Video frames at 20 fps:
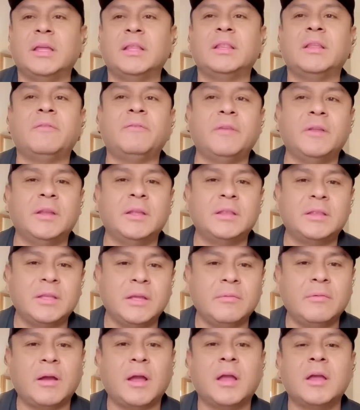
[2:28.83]
En
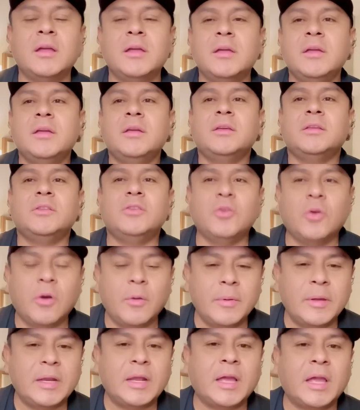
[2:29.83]
definitiva,
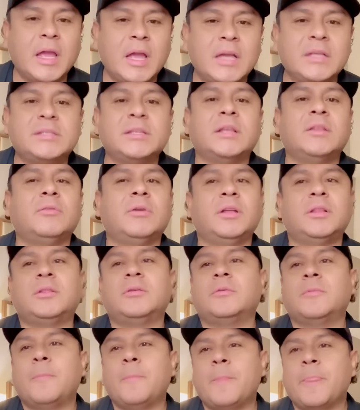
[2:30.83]
yo me negué a ese
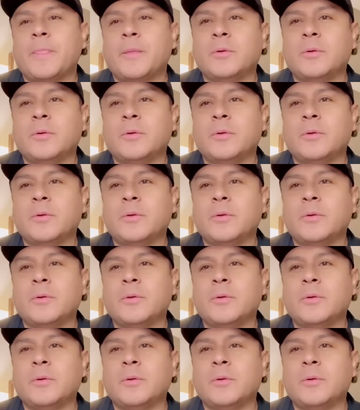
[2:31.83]
dueto,